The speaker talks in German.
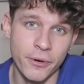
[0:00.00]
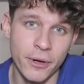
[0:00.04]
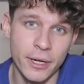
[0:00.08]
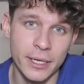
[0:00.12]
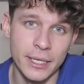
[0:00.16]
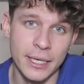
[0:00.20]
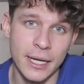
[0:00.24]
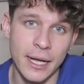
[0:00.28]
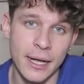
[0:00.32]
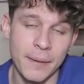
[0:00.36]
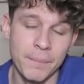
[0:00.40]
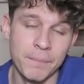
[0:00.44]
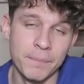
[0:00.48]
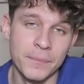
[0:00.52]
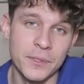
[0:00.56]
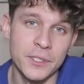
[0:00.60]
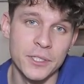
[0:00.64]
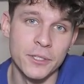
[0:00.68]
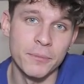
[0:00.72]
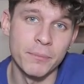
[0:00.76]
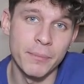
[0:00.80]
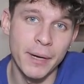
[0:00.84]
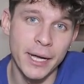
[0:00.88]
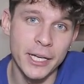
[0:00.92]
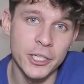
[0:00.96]
Folgen haben.
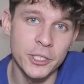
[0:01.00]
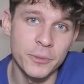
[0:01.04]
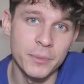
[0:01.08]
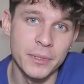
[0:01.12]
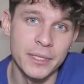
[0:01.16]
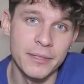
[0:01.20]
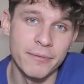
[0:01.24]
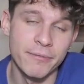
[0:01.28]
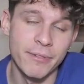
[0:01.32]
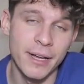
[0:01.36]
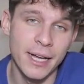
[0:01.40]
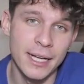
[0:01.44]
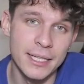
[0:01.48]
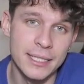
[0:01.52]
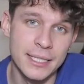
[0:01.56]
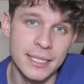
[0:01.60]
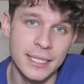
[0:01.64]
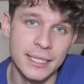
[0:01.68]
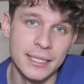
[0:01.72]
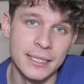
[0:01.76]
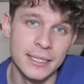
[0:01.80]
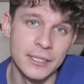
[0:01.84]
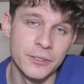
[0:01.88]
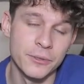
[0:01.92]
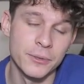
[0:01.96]
Zum Beispiel war es
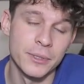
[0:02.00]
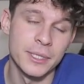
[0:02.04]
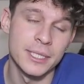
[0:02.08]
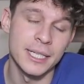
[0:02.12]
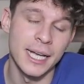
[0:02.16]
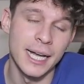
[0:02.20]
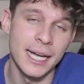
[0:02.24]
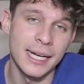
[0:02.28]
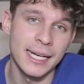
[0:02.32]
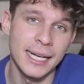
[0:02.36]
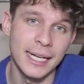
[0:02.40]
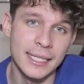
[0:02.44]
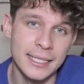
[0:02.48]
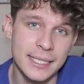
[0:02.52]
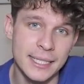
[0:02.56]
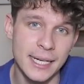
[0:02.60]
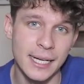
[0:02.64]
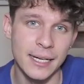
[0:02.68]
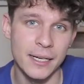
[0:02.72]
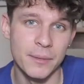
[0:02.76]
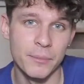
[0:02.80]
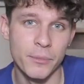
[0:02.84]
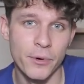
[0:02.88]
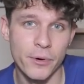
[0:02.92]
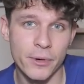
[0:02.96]
in den USA ganz
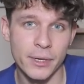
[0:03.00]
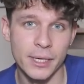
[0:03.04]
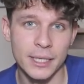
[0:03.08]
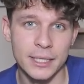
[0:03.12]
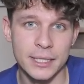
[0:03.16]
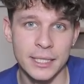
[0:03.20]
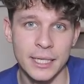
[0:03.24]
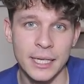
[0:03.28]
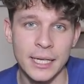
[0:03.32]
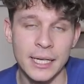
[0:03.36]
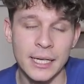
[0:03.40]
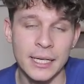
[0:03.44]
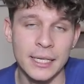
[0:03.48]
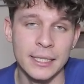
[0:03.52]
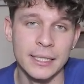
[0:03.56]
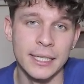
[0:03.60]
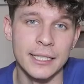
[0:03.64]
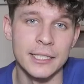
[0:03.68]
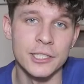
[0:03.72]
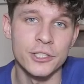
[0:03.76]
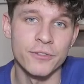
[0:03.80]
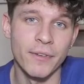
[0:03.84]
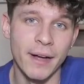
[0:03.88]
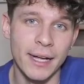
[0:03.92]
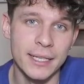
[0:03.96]
lange möglich,
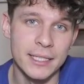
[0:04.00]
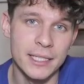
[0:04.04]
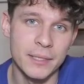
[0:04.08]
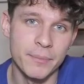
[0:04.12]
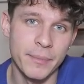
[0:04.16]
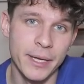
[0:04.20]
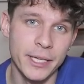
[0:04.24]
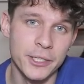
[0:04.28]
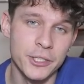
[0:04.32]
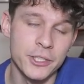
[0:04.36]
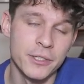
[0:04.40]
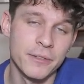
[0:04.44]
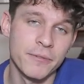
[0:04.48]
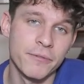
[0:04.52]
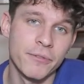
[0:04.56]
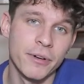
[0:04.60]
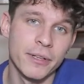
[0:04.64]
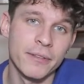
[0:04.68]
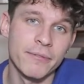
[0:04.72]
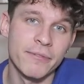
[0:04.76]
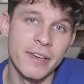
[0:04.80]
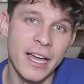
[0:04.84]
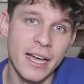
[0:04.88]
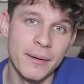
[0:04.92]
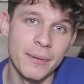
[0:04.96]
dass schwarze Menschen
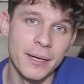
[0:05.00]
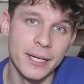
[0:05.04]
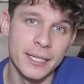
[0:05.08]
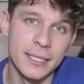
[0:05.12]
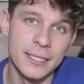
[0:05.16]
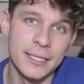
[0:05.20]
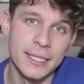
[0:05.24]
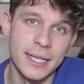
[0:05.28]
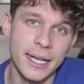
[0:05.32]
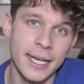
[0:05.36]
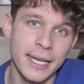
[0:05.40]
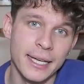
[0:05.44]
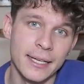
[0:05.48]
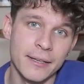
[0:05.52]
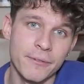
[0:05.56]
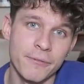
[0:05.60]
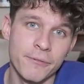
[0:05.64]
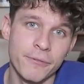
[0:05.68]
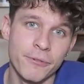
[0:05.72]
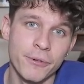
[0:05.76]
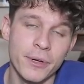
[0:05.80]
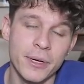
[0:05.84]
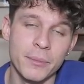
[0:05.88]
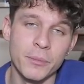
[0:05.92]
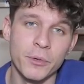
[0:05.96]
von Werbeanzeigen
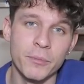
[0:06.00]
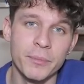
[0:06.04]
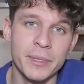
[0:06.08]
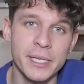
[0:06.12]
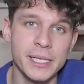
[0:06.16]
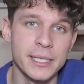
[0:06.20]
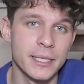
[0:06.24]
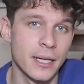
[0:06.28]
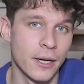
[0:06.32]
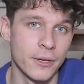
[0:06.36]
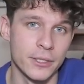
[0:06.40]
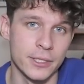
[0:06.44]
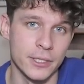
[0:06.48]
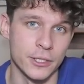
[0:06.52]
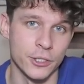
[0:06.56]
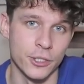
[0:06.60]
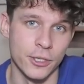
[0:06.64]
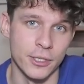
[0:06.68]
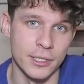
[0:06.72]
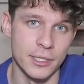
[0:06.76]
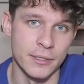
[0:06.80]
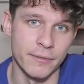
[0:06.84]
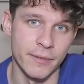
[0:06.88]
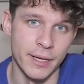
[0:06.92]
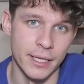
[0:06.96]
für Immobilien
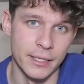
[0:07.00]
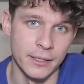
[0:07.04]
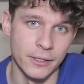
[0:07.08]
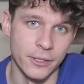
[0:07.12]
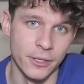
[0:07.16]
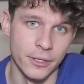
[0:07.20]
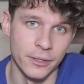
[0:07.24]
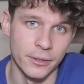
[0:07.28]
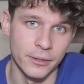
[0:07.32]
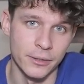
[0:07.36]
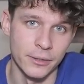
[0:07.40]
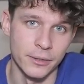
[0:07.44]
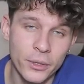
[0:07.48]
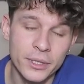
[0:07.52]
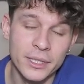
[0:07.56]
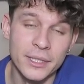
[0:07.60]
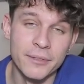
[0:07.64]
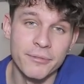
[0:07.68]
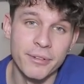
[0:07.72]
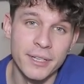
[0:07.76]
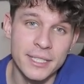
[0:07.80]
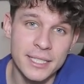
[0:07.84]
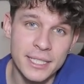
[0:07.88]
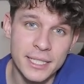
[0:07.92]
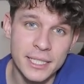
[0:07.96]
ausgeschlossen werden konnten. Und eine
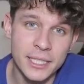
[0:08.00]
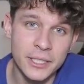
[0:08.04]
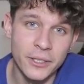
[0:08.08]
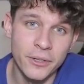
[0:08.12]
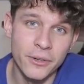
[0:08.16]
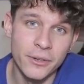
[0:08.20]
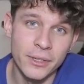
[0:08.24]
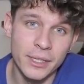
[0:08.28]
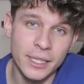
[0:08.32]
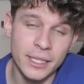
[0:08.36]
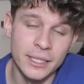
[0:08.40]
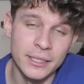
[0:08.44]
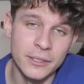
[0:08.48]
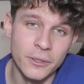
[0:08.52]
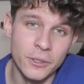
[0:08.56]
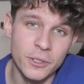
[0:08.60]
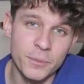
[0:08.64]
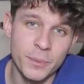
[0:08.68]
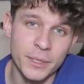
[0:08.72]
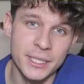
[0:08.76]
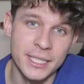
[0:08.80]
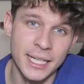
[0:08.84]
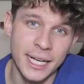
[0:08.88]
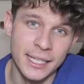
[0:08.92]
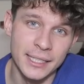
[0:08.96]
Versicherung in
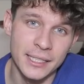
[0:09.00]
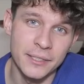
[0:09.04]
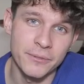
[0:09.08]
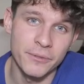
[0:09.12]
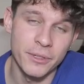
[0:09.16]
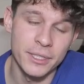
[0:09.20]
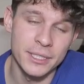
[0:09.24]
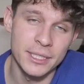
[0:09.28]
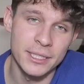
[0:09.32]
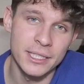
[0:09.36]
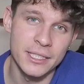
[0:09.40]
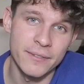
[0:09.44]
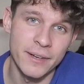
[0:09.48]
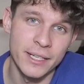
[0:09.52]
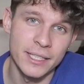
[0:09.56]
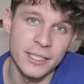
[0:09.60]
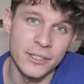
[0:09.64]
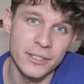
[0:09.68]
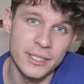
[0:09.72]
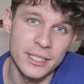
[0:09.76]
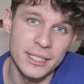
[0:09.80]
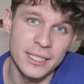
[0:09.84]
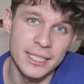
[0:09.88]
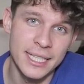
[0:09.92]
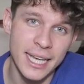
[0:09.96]
Großbritannien wollte
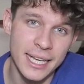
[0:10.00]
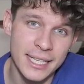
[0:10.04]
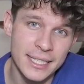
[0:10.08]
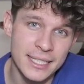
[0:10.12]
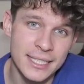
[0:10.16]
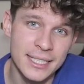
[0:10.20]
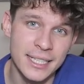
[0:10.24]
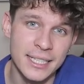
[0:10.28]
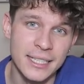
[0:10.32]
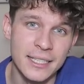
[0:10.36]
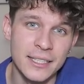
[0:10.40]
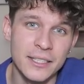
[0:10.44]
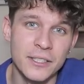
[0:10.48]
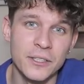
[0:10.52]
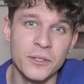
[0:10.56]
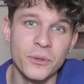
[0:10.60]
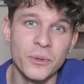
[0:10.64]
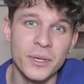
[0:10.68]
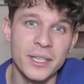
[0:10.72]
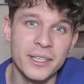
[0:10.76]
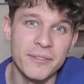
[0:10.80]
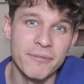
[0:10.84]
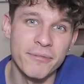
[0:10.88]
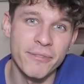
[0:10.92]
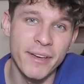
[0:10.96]
2016
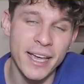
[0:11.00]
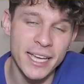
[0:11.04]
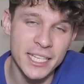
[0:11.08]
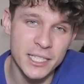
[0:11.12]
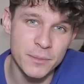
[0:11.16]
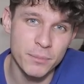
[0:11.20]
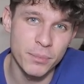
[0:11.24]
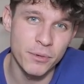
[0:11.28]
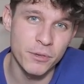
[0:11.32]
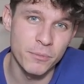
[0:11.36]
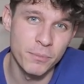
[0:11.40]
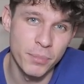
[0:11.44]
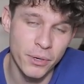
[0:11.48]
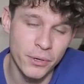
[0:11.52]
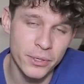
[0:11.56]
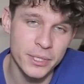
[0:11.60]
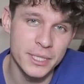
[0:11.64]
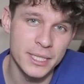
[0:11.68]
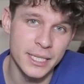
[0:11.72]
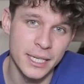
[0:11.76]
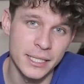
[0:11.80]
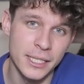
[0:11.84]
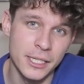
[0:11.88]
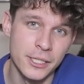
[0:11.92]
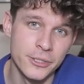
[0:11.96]
durch
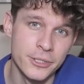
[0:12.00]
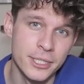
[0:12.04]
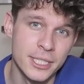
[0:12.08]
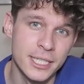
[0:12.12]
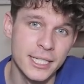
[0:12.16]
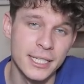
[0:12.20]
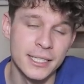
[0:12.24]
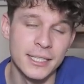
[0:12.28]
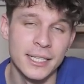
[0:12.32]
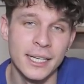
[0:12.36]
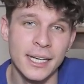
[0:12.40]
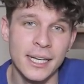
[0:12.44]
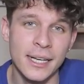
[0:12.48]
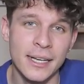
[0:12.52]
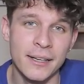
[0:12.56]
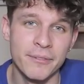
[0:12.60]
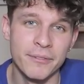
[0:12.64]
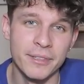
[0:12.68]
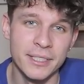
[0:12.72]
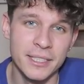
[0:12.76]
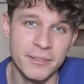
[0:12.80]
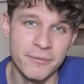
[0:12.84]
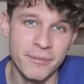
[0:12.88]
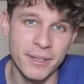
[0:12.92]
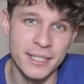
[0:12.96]
Facebook-Posts analysieren,
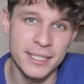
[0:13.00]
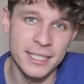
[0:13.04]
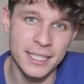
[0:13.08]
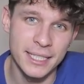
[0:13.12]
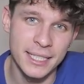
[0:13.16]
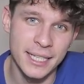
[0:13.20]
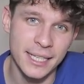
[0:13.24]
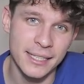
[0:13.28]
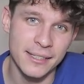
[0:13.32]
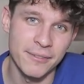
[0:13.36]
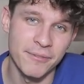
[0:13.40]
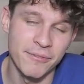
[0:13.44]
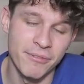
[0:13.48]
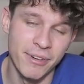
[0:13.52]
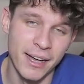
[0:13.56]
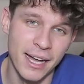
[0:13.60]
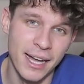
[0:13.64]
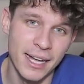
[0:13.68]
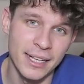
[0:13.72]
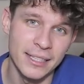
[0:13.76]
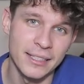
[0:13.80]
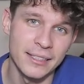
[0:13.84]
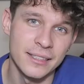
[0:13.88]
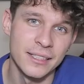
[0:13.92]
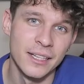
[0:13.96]
wie die Versicherten
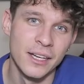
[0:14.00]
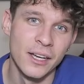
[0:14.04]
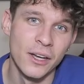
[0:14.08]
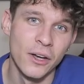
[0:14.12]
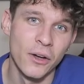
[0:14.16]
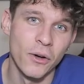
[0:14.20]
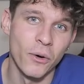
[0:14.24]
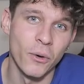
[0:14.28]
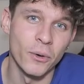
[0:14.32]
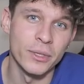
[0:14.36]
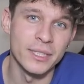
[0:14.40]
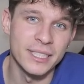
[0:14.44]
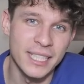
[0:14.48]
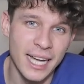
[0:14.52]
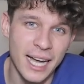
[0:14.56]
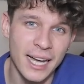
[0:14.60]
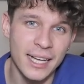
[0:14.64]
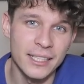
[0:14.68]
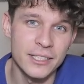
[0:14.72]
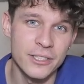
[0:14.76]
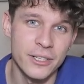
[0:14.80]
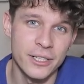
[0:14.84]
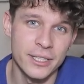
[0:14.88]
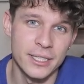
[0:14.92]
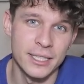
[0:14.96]
fahren und
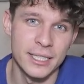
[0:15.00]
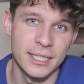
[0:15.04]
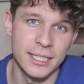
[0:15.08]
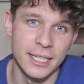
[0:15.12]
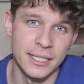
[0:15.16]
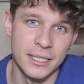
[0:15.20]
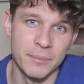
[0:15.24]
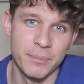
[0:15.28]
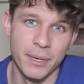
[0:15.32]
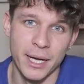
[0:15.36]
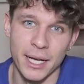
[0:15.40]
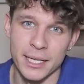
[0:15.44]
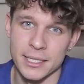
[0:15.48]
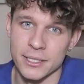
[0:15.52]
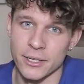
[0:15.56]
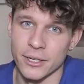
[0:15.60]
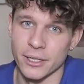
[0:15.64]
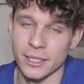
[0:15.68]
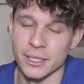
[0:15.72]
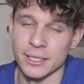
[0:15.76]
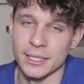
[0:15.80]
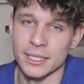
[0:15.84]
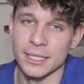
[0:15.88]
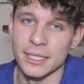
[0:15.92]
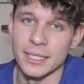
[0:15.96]
daran sollten sich dann die Preise
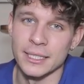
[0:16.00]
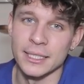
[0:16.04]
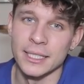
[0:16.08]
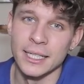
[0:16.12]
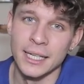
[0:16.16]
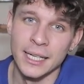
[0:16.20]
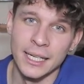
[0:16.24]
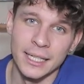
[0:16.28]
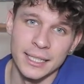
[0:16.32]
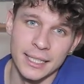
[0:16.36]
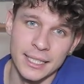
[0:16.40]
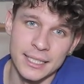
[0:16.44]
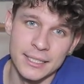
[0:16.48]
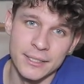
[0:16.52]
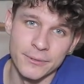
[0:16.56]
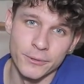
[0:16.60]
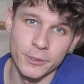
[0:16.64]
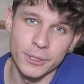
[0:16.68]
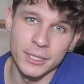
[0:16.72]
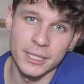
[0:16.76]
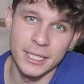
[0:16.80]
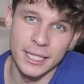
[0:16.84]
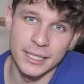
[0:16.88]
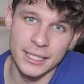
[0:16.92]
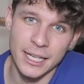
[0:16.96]
orientieren. Das
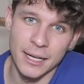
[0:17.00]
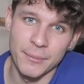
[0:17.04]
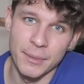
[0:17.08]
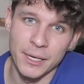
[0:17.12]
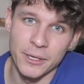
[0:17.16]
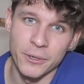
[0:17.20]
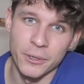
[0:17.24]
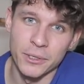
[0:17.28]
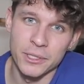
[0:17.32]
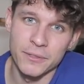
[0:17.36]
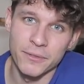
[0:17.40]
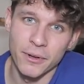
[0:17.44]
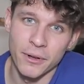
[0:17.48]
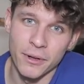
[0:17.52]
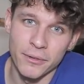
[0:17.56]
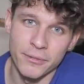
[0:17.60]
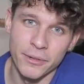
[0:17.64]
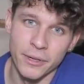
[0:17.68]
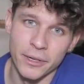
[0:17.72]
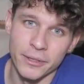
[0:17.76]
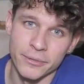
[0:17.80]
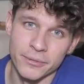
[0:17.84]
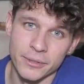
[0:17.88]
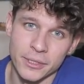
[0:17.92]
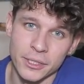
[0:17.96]
wurde dann aber kurz vor
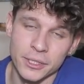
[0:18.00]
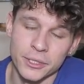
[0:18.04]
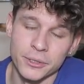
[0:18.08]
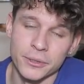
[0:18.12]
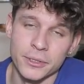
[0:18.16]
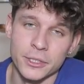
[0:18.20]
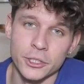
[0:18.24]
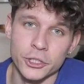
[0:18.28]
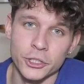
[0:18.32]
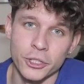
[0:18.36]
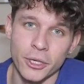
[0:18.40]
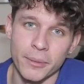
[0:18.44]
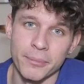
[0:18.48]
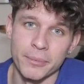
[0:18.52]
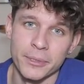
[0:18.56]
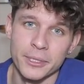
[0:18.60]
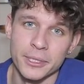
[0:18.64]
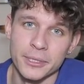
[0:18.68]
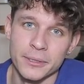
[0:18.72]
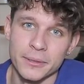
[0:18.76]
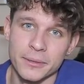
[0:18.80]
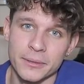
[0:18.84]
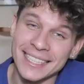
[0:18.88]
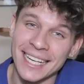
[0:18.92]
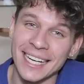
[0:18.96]
Veröffentlichung bestimmt.
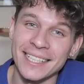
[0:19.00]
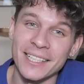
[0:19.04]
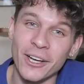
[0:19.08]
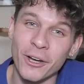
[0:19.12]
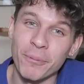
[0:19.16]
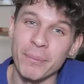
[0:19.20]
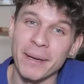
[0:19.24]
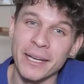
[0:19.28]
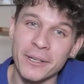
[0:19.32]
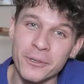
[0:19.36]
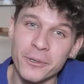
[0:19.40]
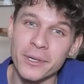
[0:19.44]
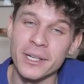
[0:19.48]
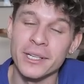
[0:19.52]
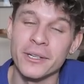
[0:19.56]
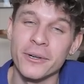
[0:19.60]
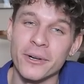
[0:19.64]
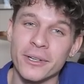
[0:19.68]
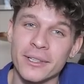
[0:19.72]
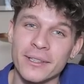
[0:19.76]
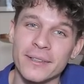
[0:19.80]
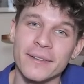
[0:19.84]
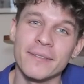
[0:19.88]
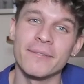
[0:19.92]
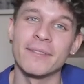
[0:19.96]
Ich kann auch bei Google
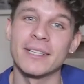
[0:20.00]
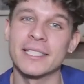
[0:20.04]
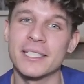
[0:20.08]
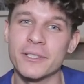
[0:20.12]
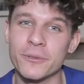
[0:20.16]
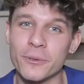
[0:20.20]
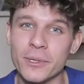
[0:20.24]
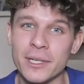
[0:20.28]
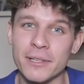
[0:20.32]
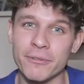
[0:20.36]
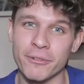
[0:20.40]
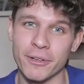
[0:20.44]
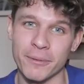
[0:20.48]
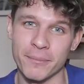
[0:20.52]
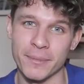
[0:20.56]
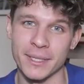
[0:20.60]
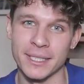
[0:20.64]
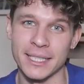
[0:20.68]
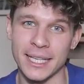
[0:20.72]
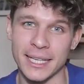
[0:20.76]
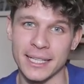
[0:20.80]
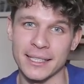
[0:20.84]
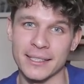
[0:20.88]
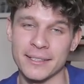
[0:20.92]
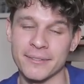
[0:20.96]
gucken, was Google von mir
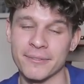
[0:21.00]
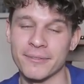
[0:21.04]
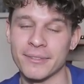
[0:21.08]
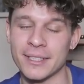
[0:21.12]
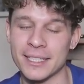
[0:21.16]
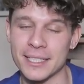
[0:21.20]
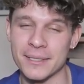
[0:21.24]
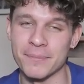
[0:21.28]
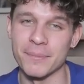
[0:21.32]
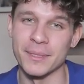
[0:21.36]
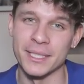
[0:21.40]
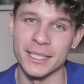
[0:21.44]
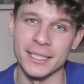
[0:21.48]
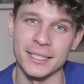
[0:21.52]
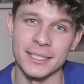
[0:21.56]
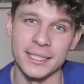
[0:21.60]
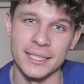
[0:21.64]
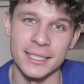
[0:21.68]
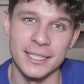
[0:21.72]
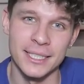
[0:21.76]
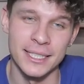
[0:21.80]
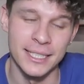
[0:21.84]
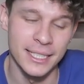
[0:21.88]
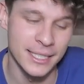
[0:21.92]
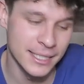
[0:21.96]
denkt, was mich
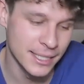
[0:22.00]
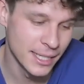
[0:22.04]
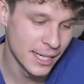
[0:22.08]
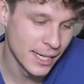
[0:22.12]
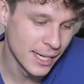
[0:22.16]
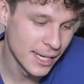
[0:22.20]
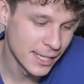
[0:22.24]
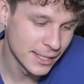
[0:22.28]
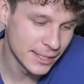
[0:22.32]
interessiert.